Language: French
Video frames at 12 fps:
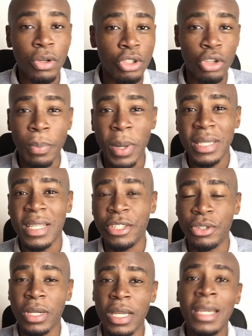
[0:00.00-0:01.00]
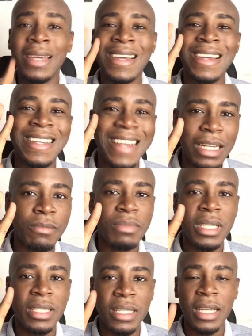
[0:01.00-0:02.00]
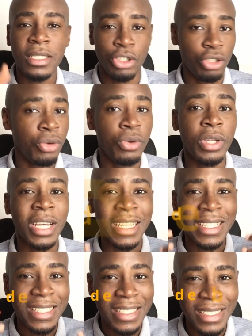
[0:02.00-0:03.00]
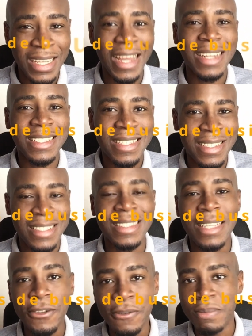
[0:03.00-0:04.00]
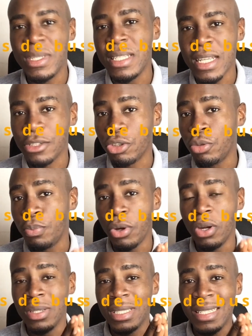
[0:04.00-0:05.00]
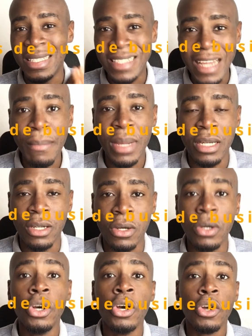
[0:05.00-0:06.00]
Donc, je te partagerai 4 business, je te donnerai 4 idées de business que tu peux lancer dès maintenant,